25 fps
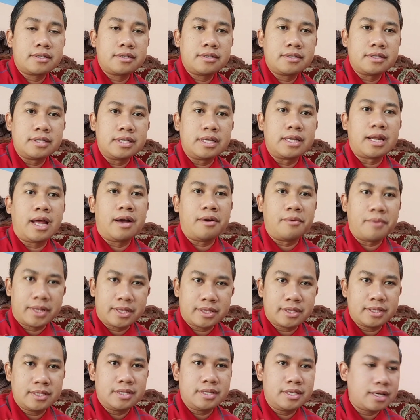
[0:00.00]
dirawat
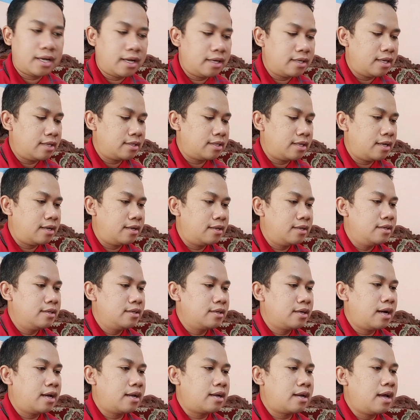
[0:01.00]
ini kayaknya
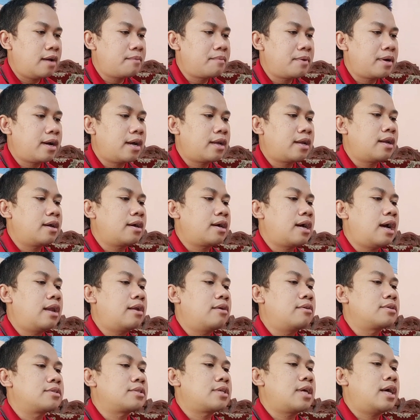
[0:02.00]
karena apa karena
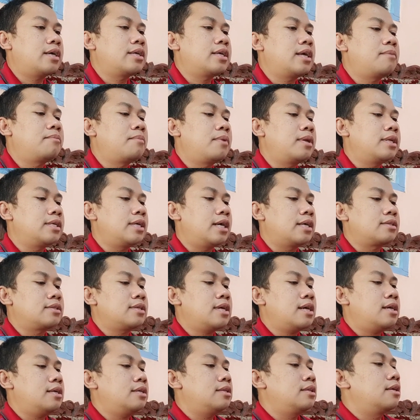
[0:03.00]
kalau saya
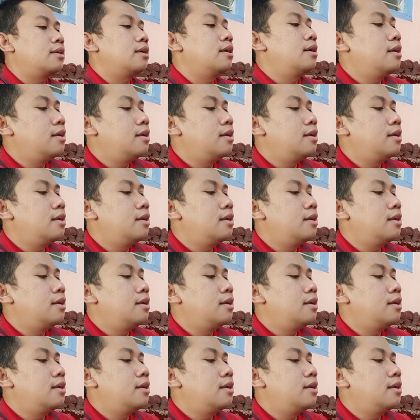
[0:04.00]
melihatnya ini